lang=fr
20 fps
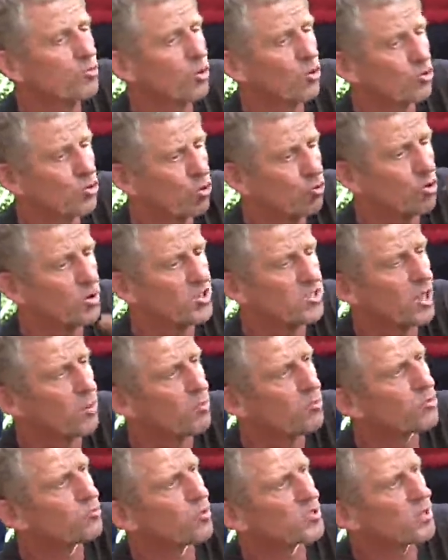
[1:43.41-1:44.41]
donc de laisser le
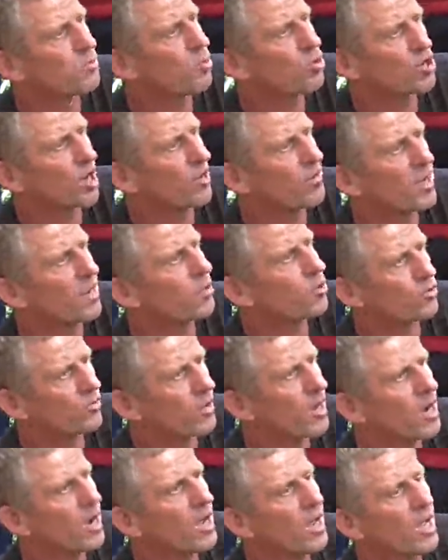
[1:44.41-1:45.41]
plus possible au jardin. Quand,
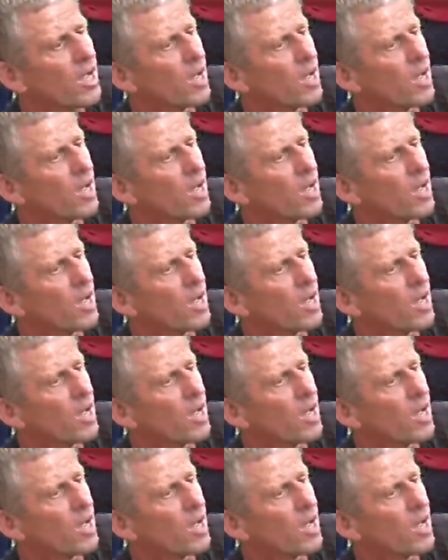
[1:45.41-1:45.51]
voilà.